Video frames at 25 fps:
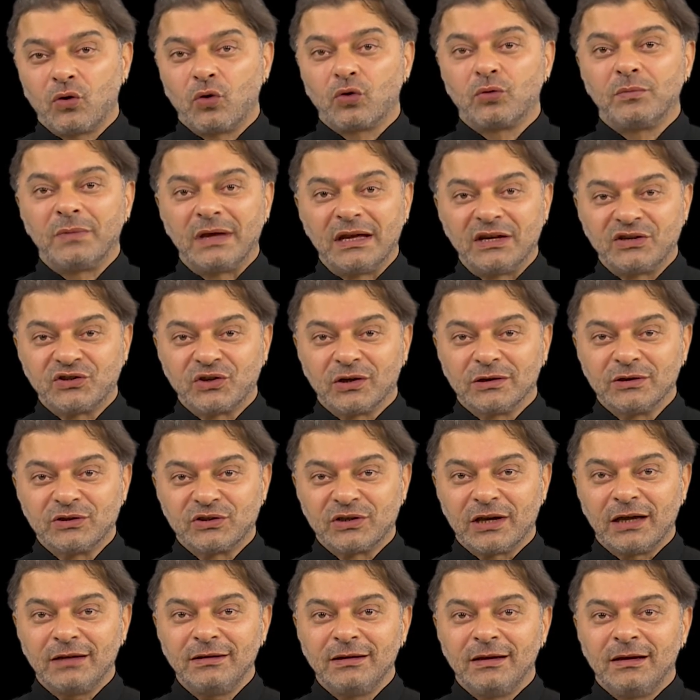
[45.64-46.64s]
korumaya
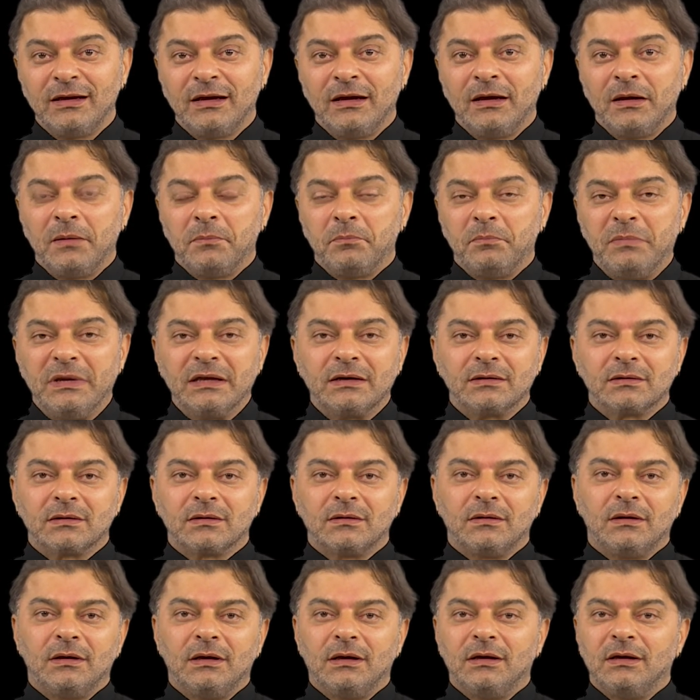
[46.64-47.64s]
çalışan bir
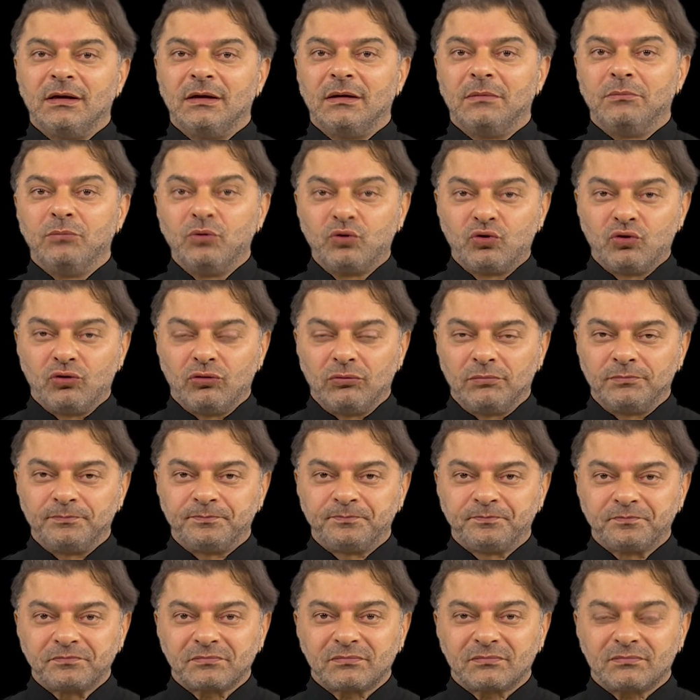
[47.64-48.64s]
e, bütün.
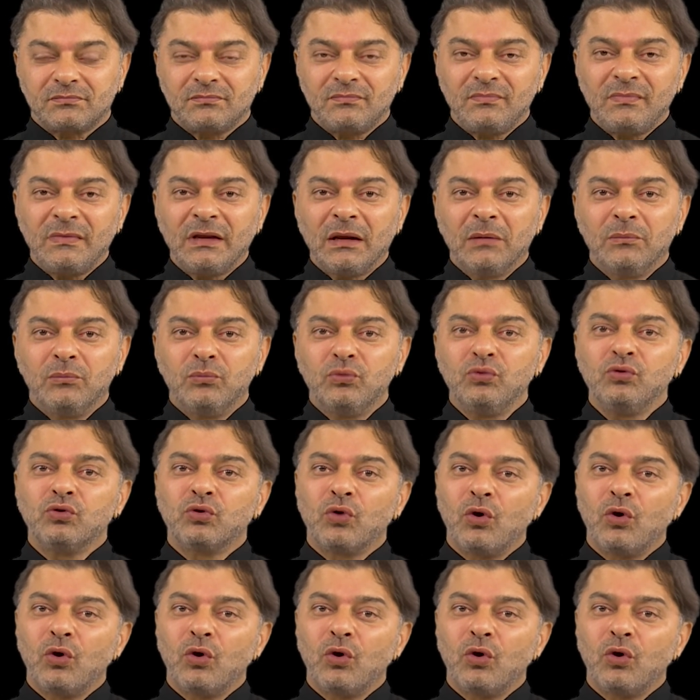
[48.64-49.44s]
Bu